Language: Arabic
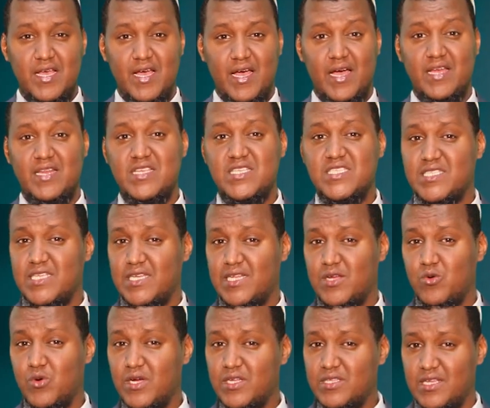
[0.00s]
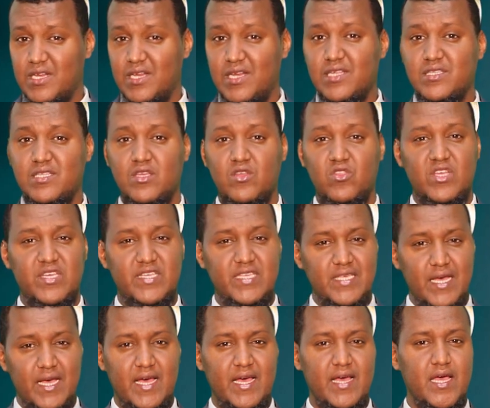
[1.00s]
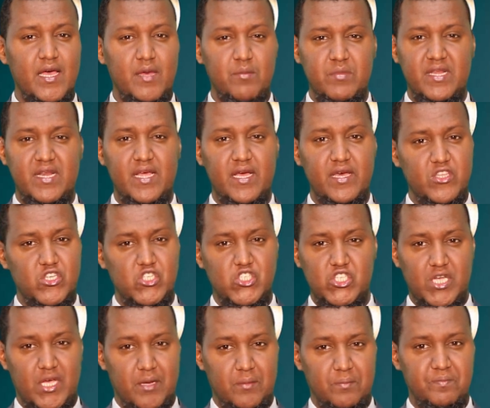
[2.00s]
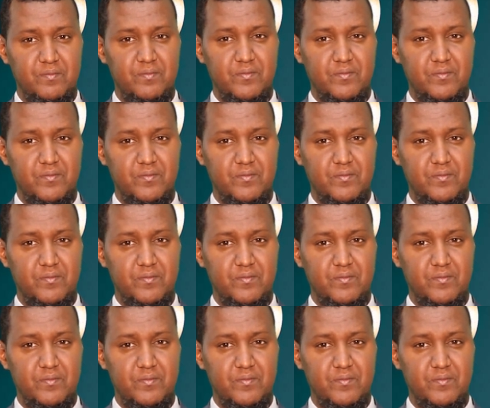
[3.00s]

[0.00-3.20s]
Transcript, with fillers: عن السنوات التي ضيعها من هذا الشعب